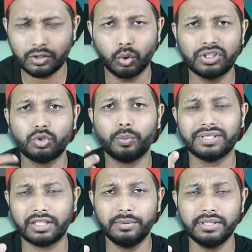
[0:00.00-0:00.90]
अगर दो तीन
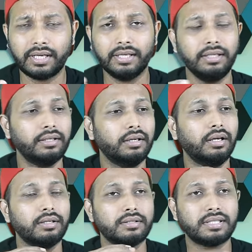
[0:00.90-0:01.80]
सौ रुपये ज़्यादा भी जा रहा है
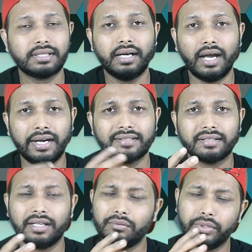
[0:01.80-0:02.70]
जिसका
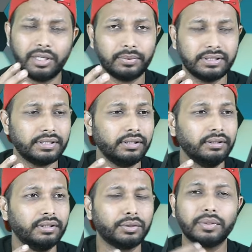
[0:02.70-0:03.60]
हाइट ज़्यादा है वही आप
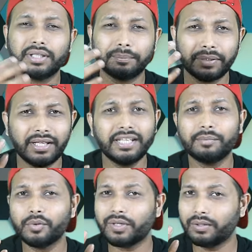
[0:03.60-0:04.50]
लीजिए क्योंकि
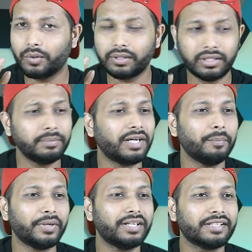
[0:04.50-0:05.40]
पता नहीं आपको
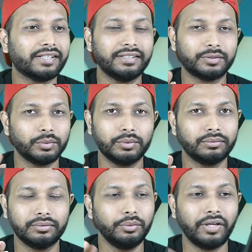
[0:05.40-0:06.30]
कब काम पे आ जाएगा
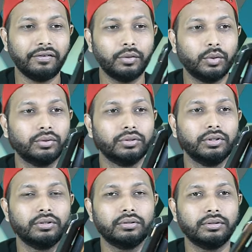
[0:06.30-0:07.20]
तो यू नेवर नो
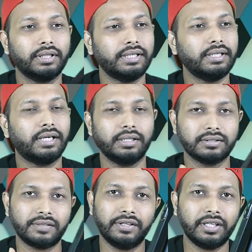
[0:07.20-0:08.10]
लेकिन
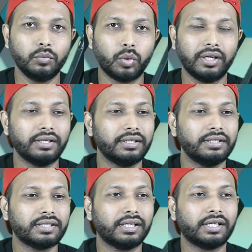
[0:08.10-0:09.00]
सेवेंटी
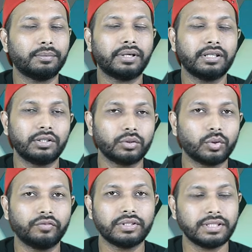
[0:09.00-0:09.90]
वन इंच का अगर आप खरीद
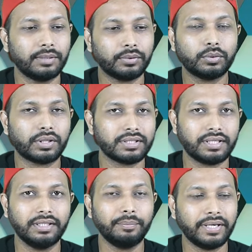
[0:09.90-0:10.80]
रहे हो तो ऑब्वियसली आपको
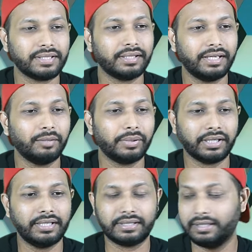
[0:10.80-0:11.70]
थोड़ा सा ज़्यादा पैसा
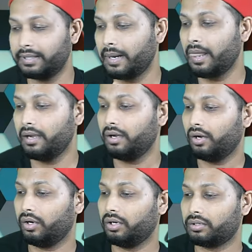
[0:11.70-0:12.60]
देना पड़ेगा इसके लिए
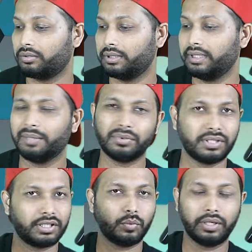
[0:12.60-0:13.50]
और ये
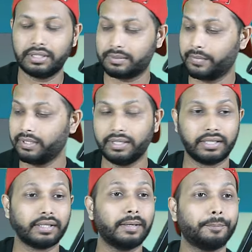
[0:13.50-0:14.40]
आपको सिक्सटी वन इंच में
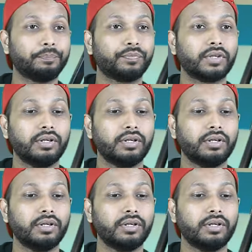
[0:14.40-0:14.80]
ये आता है